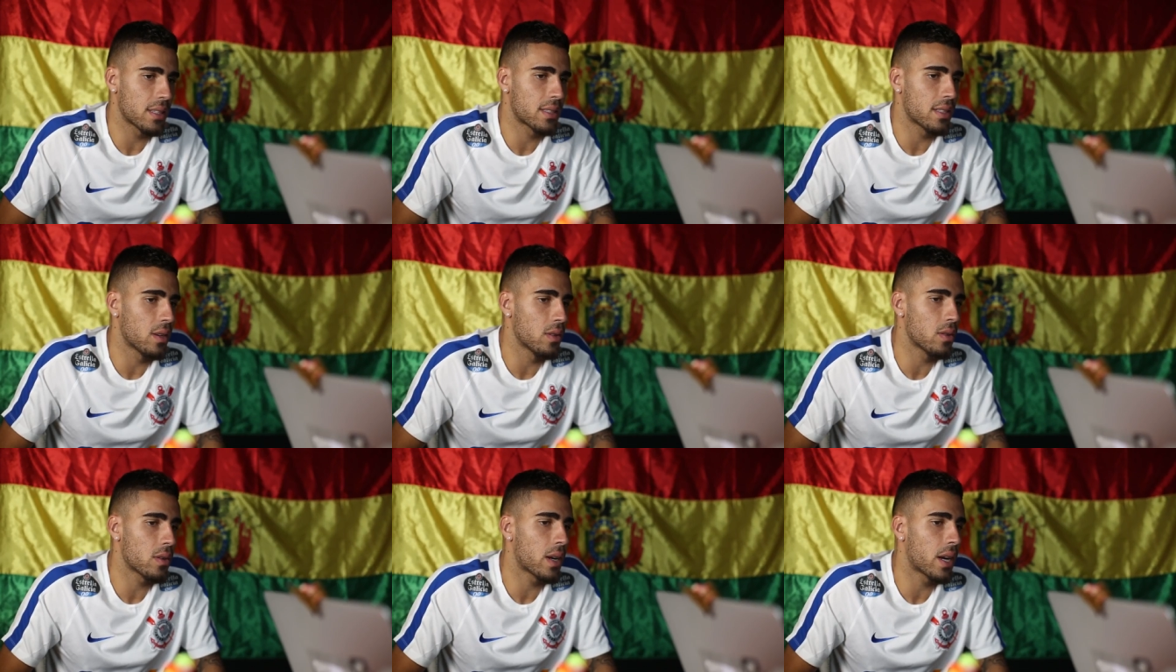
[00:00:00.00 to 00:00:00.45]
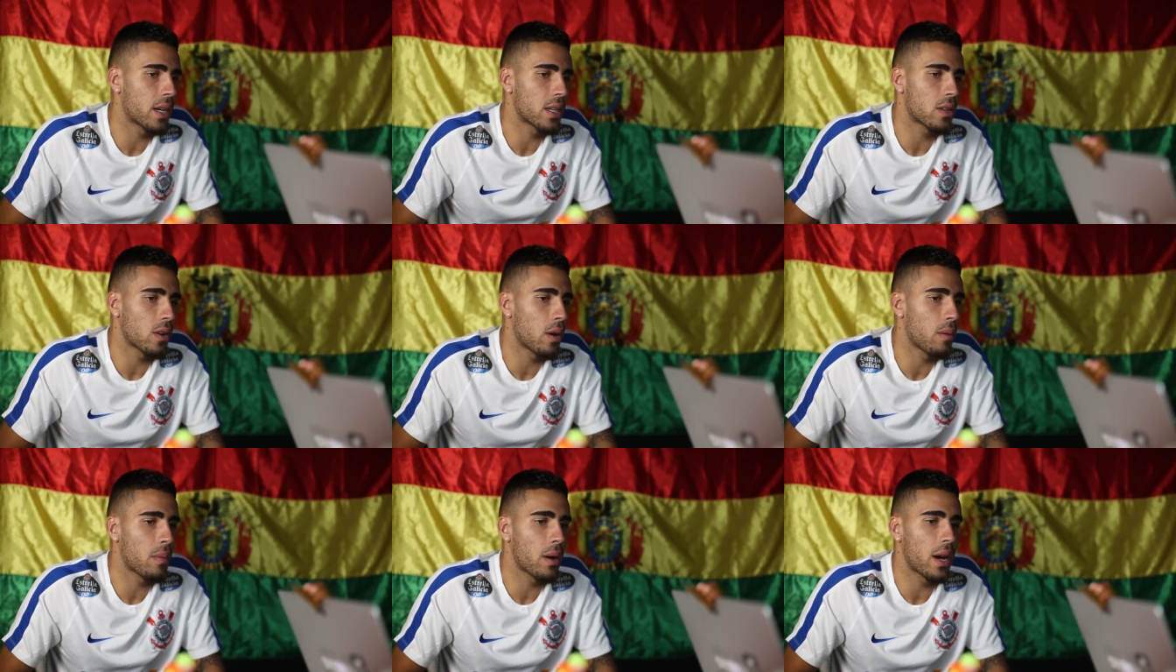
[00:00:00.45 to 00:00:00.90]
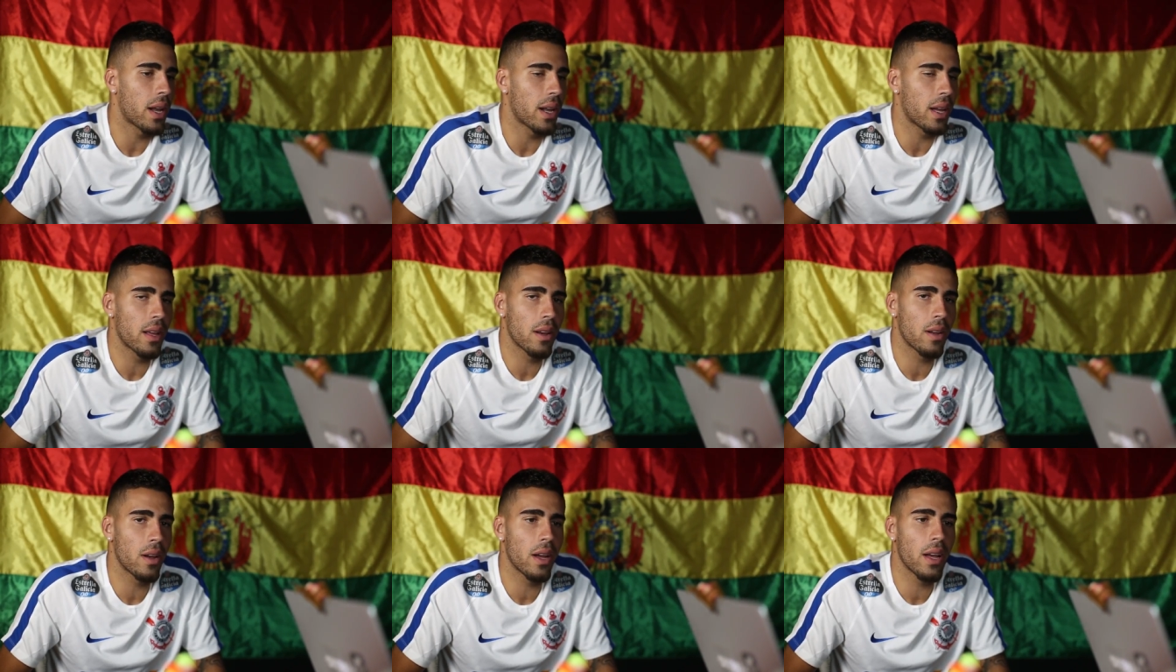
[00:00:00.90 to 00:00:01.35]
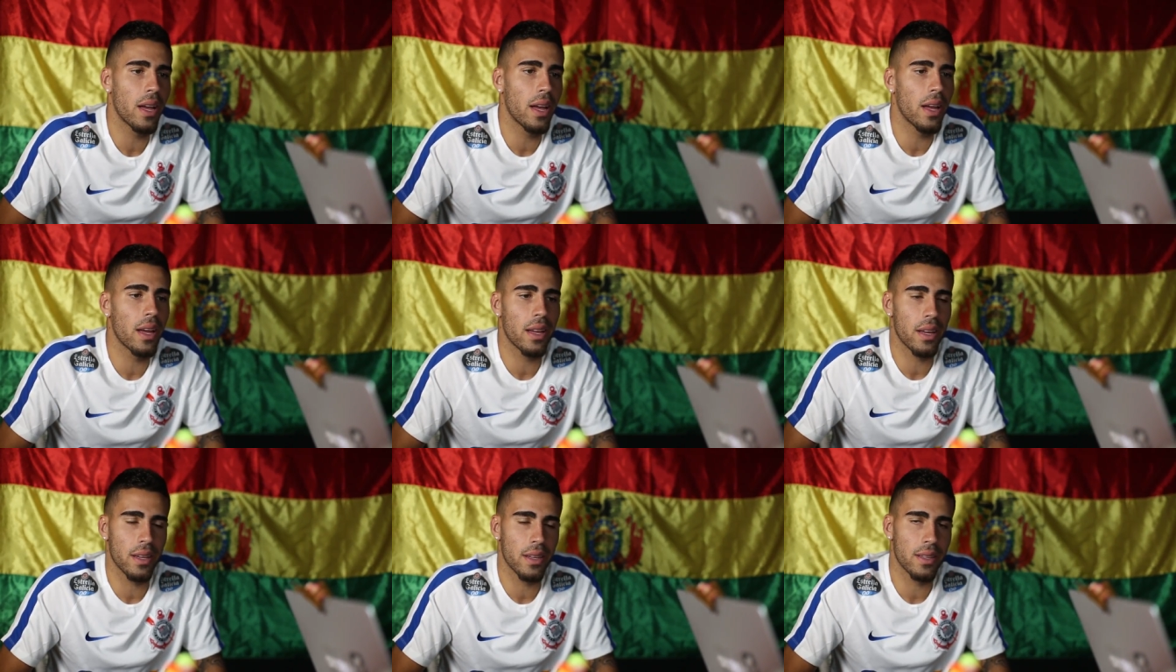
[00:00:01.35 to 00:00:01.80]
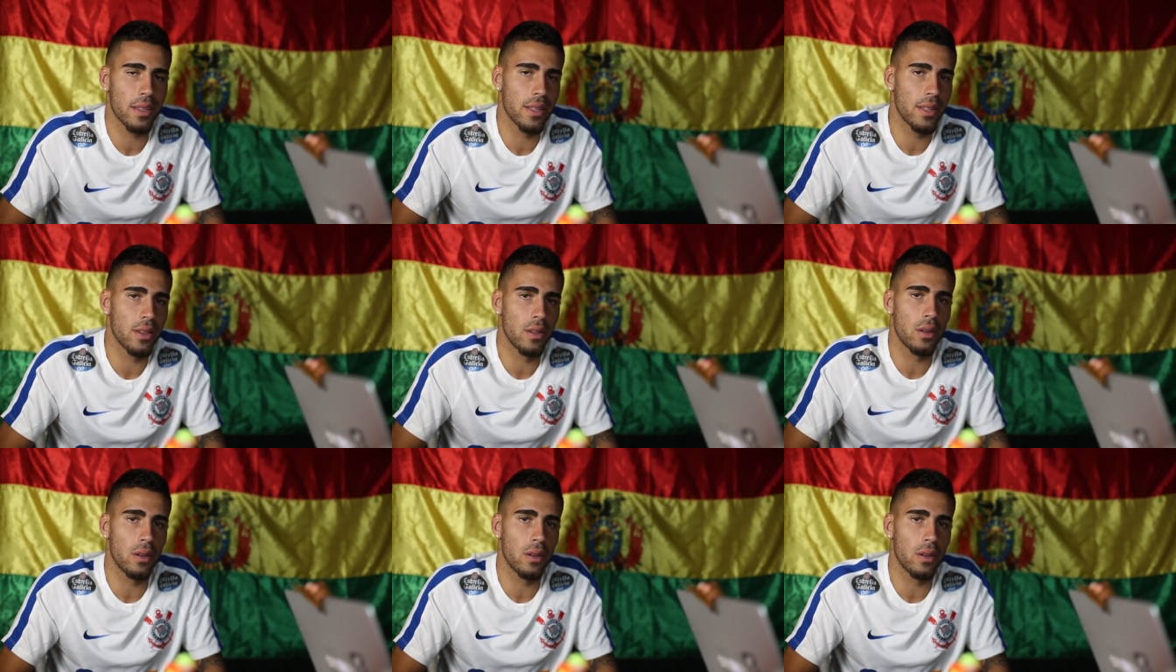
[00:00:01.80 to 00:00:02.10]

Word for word: questão do cartão amarelo é